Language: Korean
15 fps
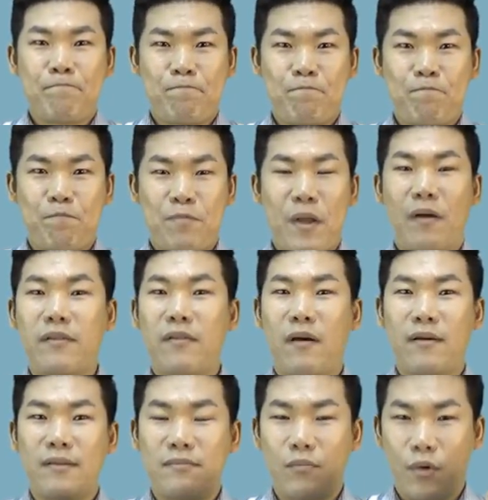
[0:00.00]
음,
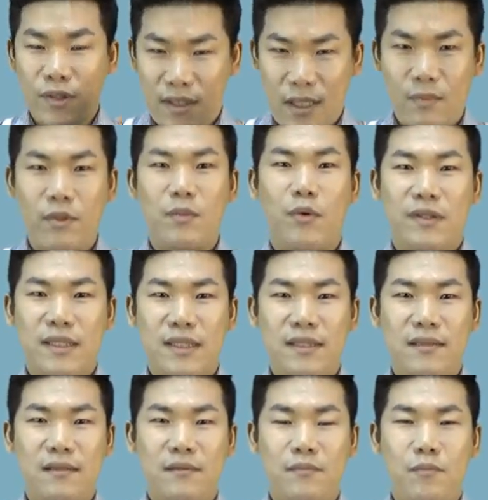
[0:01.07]
어떤 뭐 시험을
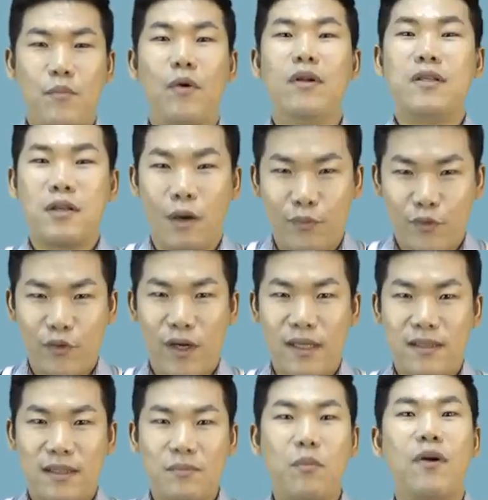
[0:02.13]
보든 뭘
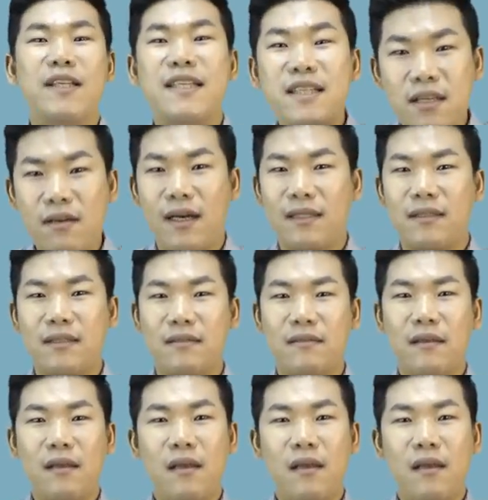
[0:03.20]
접수하든 뭘 신청하든